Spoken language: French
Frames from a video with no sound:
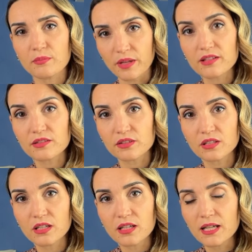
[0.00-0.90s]
personne
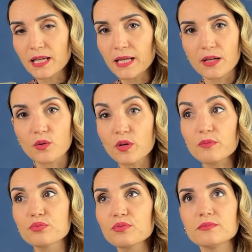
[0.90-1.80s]
aurait
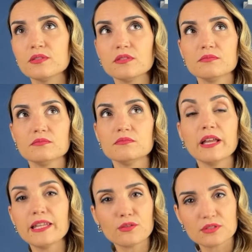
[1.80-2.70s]
pu
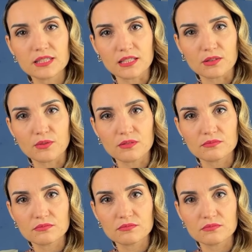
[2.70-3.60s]
m'anéantir,
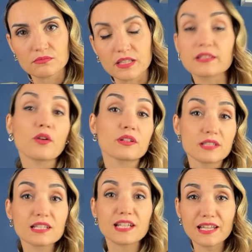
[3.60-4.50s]
Et ça aurait
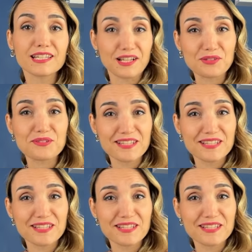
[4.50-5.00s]
été le cas il y a quelques